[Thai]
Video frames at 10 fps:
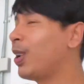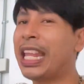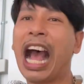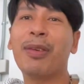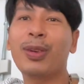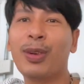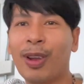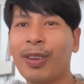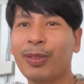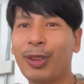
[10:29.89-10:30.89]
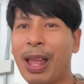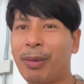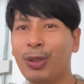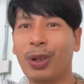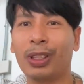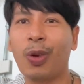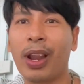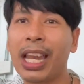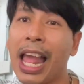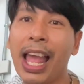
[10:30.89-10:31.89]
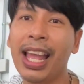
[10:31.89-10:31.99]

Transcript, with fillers: ยาวไปนู่นหรอกส่วนใหญ่ก็อยู่กับตัวนี่แหละ